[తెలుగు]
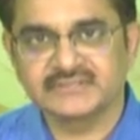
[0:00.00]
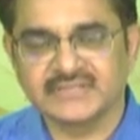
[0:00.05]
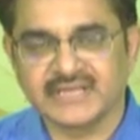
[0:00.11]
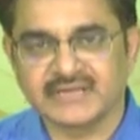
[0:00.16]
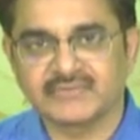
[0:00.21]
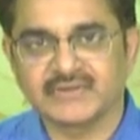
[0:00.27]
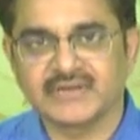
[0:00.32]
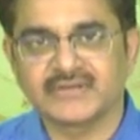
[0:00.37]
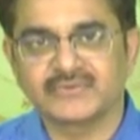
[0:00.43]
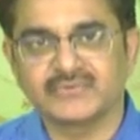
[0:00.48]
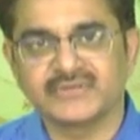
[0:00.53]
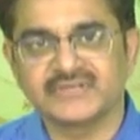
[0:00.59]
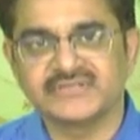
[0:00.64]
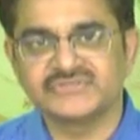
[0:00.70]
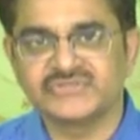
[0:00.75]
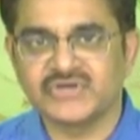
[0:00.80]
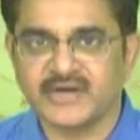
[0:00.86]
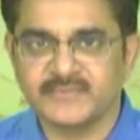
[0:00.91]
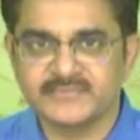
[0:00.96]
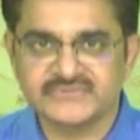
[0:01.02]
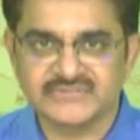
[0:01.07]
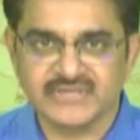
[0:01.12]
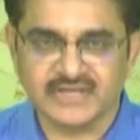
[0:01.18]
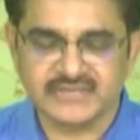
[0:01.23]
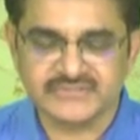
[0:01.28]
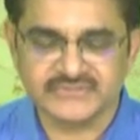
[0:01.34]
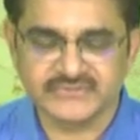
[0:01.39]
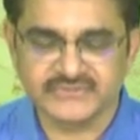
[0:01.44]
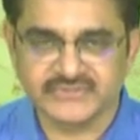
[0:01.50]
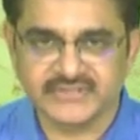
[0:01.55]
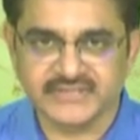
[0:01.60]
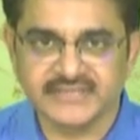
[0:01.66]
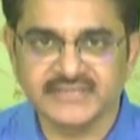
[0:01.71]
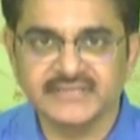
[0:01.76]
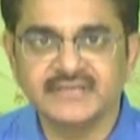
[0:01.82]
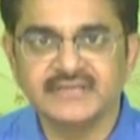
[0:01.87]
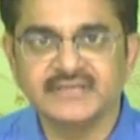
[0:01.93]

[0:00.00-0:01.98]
దానివల్ల కొన్ని జాబ్స్ లాస్ అవుతాయి